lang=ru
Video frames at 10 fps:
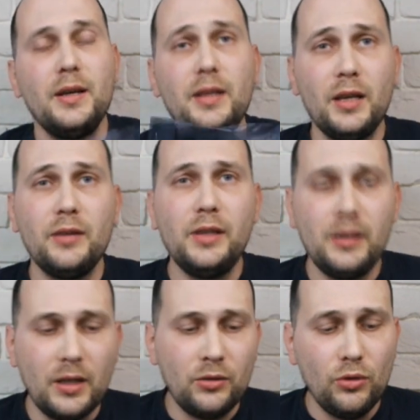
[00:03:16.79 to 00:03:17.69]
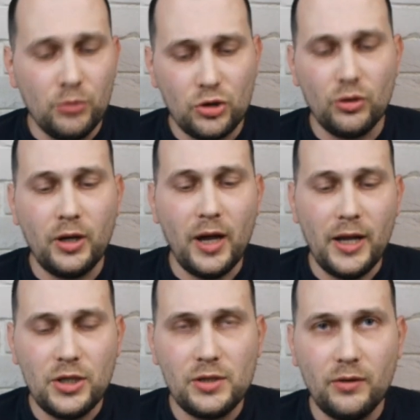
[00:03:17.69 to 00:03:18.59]
Это говорит о том, что
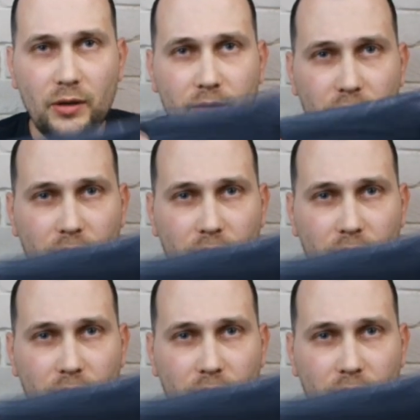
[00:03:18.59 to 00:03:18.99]
качество